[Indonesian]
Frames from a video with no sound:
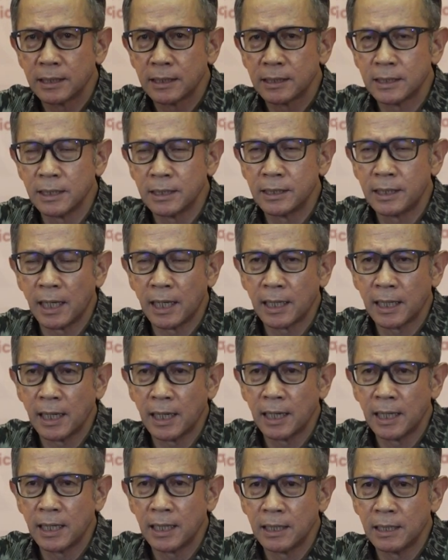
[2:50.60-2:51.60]

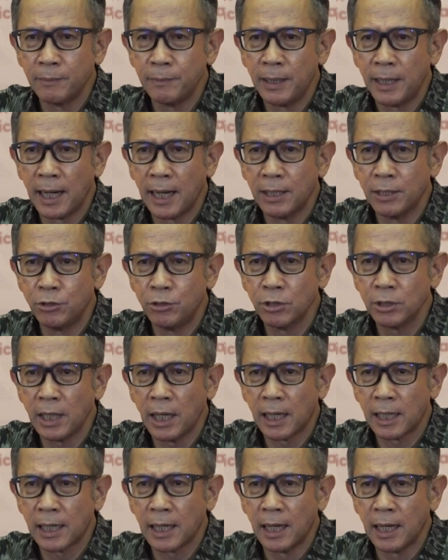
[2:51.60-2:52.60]
secara lebih lanjut
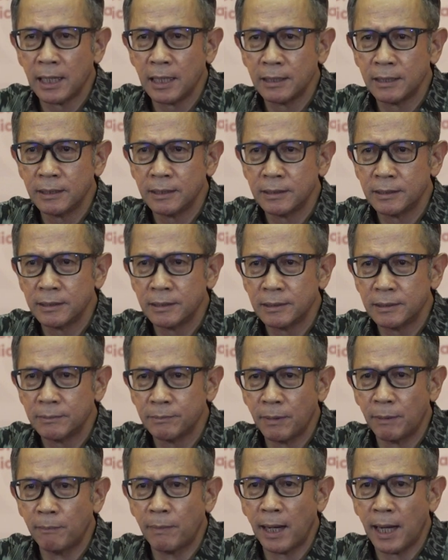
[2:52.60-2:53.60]
akan
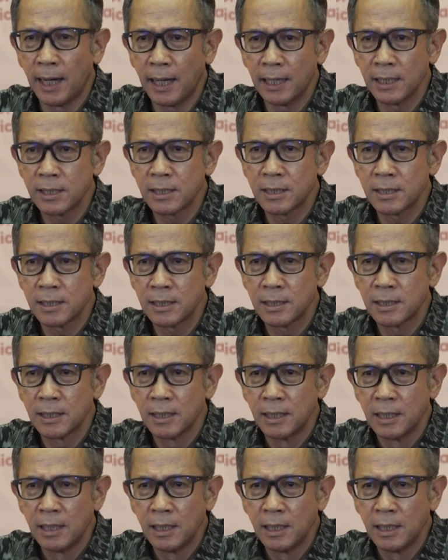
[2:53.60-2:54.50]
membahas